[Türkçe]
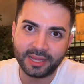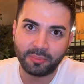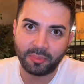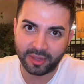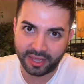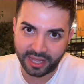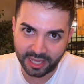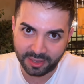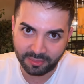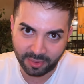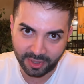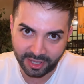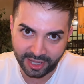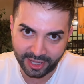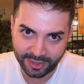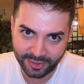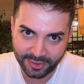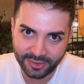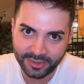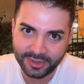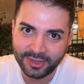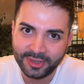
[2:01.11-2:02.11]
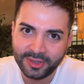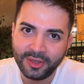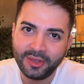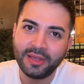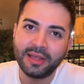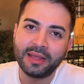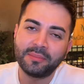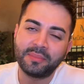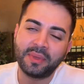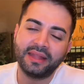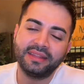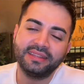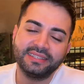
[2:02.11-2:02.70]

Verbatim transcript: paket paket yolluyor. Ben